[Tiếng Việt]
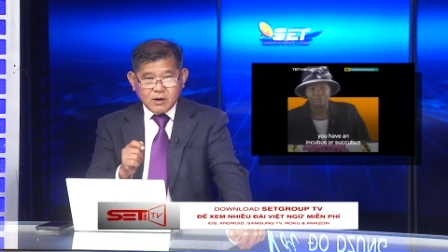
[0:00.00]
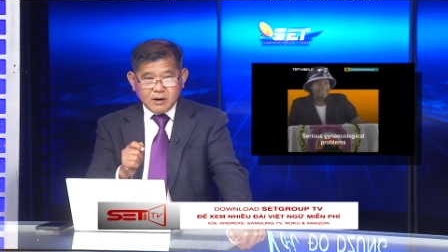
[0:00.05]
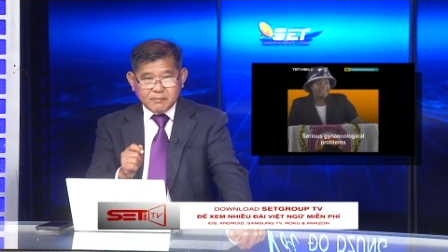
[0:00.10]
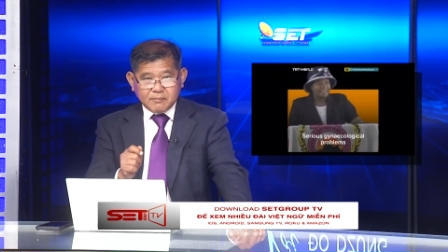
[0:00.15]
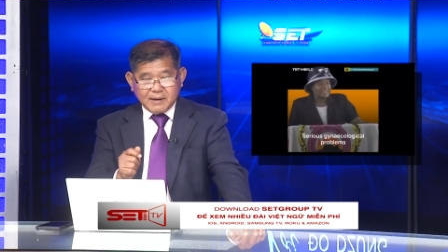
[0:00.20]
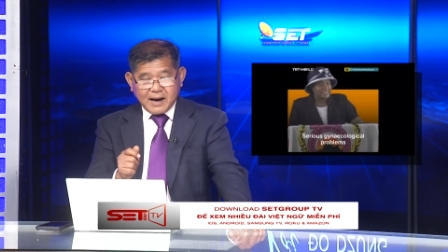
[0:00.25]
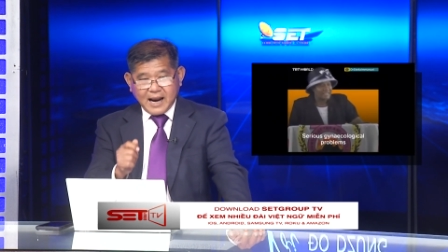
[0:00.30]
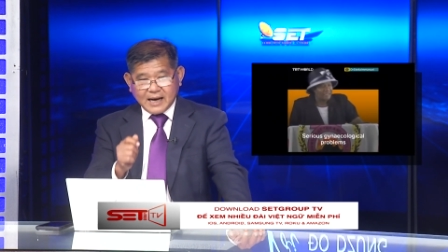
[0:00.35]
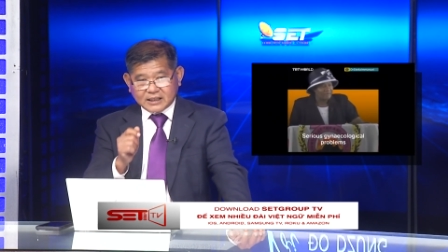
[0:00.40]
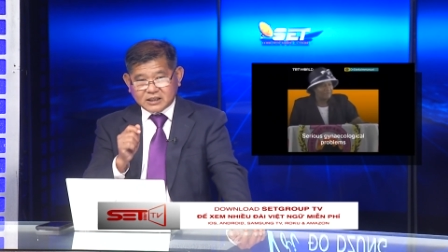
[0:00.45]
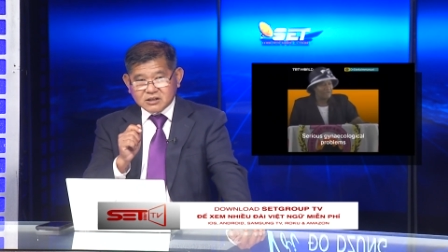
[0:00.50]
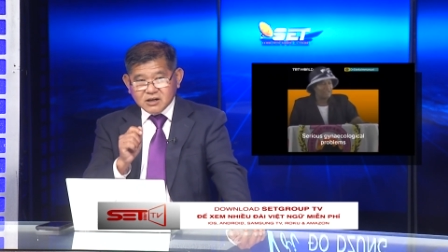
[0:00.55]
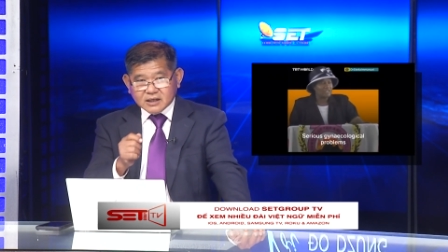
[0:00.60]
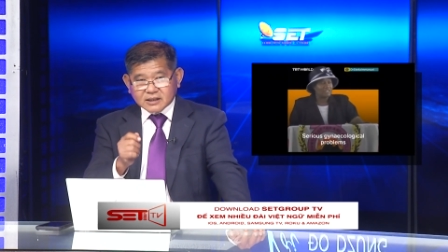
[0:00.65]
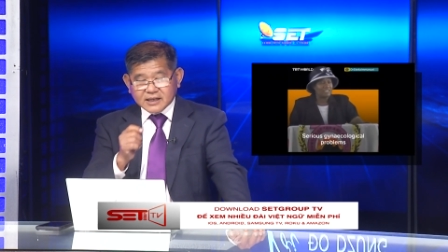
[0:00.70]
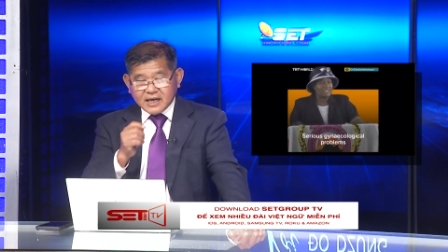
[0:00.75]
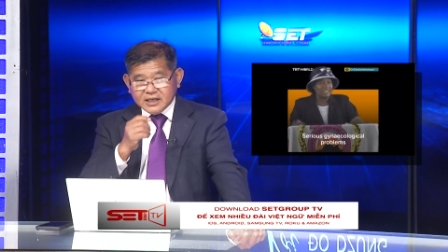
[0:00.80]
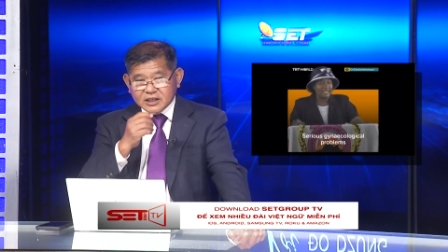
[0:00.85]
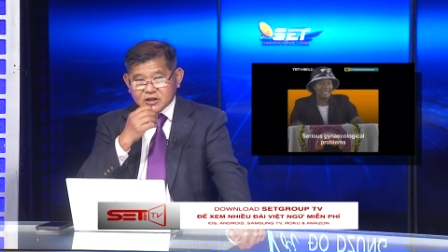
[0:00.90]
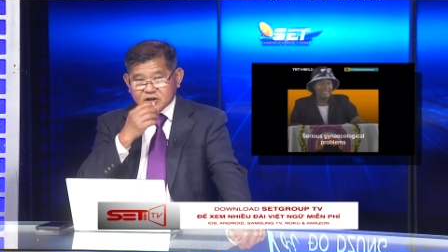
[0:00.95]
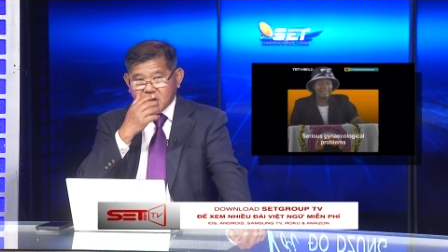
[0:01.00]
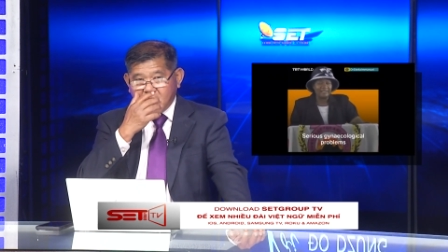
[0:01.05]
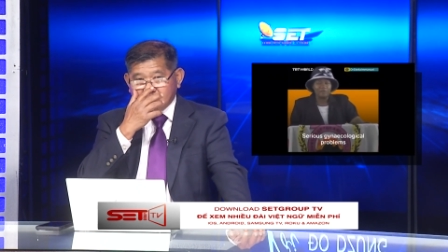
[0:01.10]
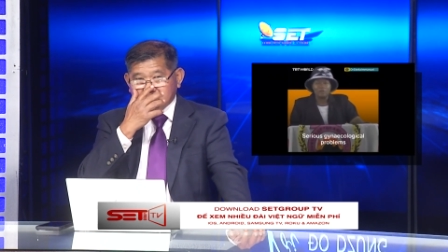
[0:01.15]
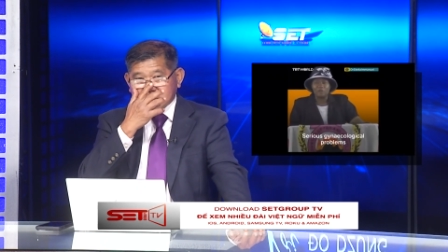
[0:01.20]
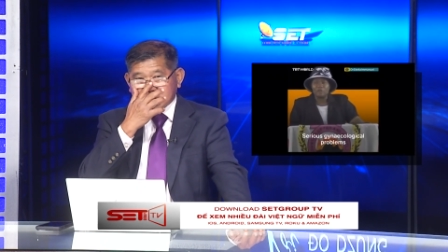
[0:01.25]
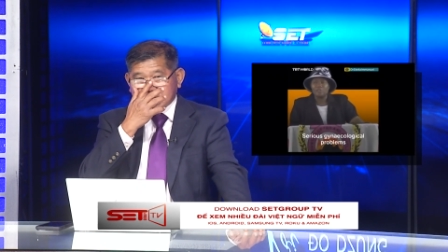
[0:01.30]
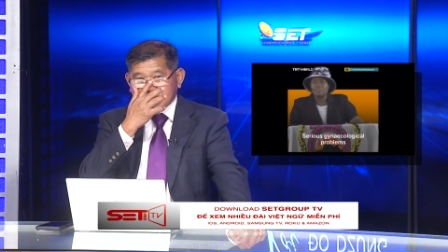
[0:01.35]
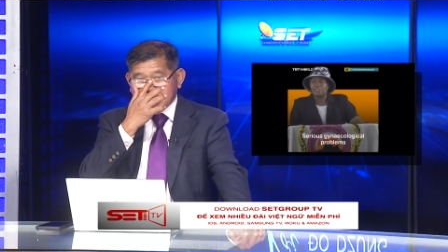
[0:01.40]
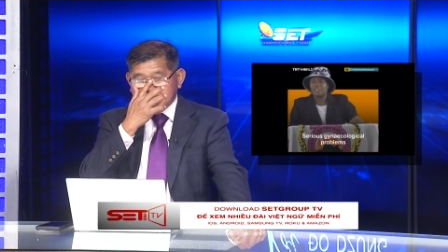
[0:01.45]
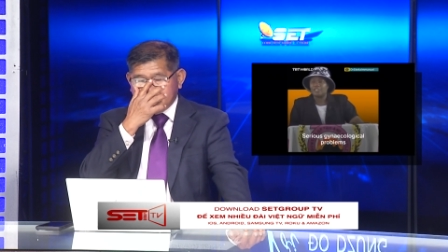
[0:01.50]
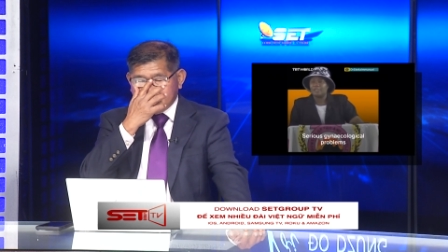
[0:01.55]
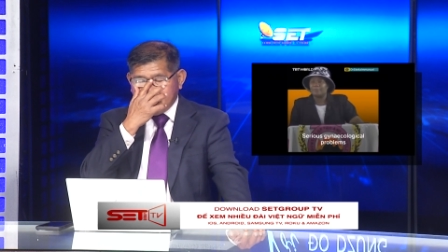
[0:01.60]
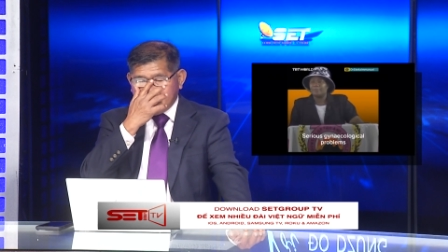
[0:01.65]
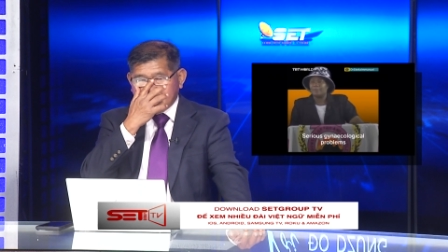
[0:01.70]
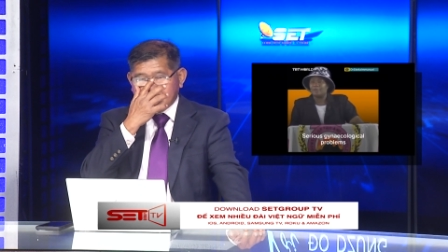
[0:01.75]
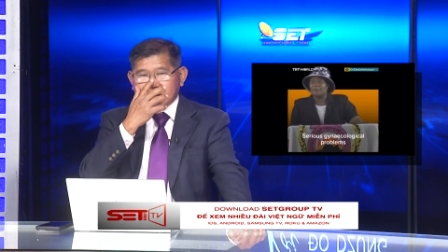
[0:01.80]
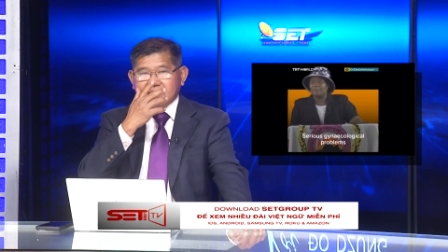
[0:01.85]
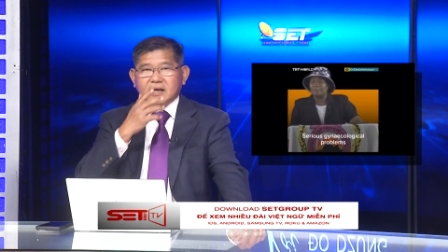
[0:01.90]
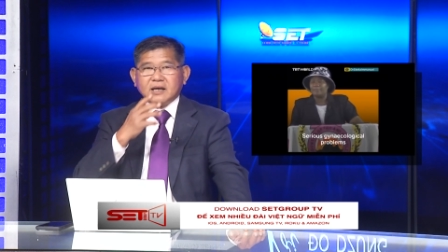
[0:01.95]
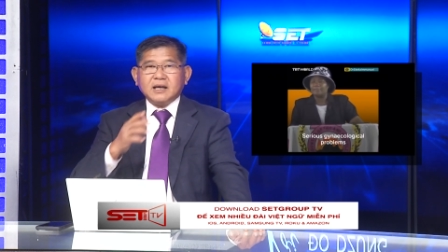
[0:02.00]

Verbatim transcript: mà trước đây do ông Steve Bannon